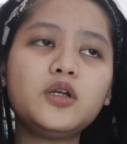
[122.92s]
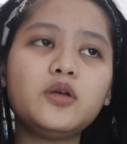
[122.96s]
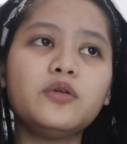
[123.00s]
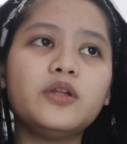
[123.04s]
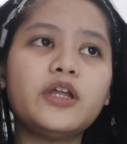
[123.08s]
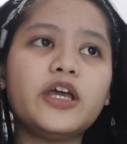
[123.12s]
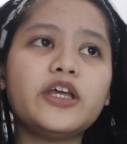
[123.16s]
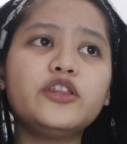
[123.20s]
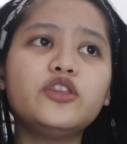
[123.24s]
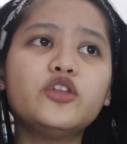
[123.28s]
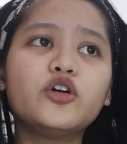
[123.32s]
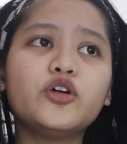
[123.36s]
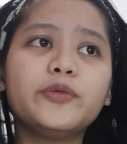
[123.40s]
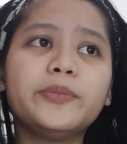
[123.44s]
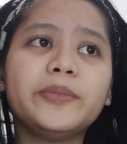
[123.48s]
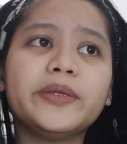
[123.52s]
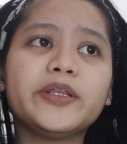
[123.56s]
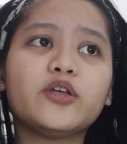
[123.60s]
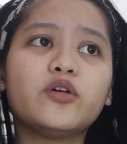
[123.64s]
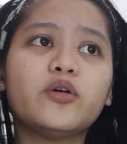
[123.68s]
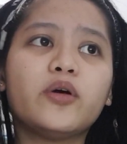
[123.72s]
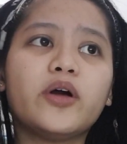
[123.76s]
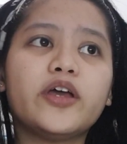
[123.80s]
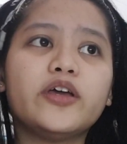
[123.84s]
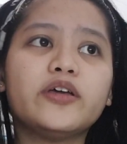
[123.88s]
Play
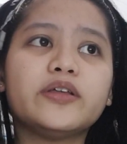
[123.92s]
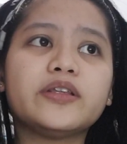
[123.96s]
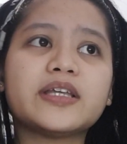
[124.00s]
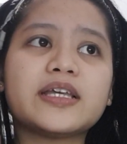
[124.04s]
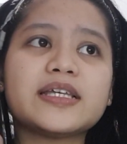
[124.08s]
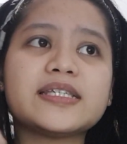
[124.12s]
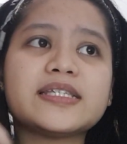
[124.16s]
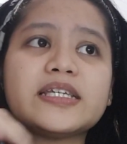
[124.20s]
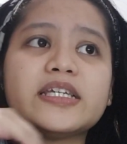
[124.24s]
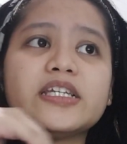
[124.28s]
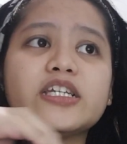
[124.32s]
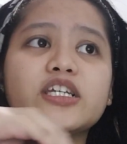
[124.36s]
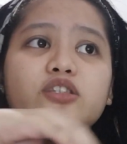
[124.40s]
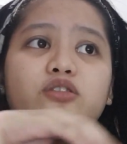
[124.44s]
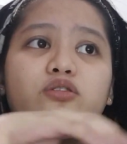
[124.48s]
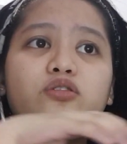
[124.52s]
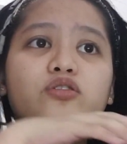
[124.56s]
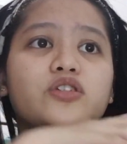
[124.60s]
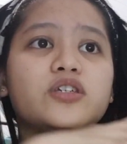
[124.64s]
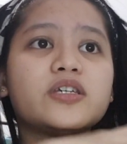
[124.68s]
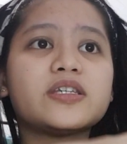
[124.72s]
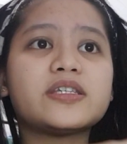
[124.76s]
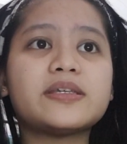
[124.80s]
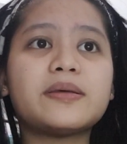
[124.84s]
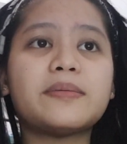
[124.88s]
dormmate ko ngayon kasi
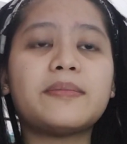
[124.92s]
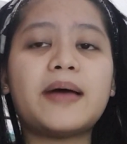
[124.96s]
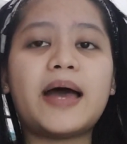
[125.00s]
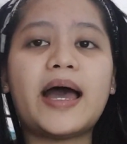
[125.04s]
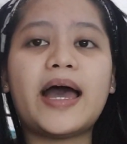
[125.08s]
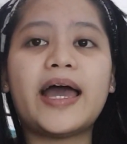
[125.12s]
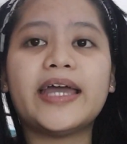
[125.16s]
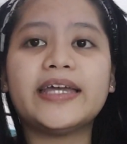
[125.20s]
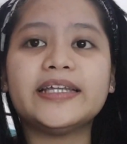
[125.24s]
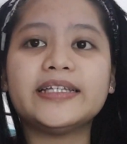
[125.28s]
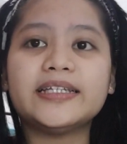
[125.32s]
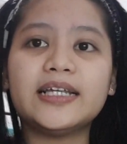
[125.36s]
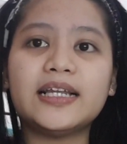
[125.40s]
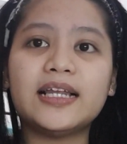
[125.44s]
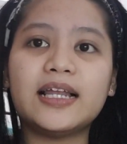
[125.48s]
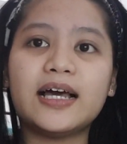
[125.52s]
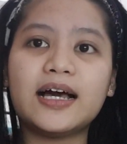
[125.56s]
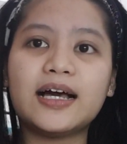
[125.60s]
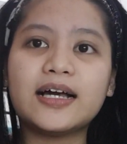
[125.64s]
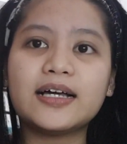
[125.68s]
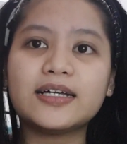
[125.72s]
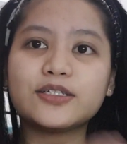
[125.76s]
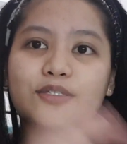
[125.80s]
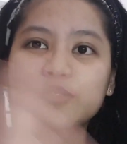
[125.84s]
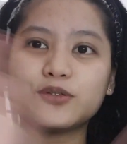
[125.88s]
nandun siya sa bahay
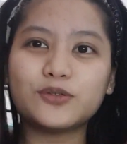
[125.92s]
nila.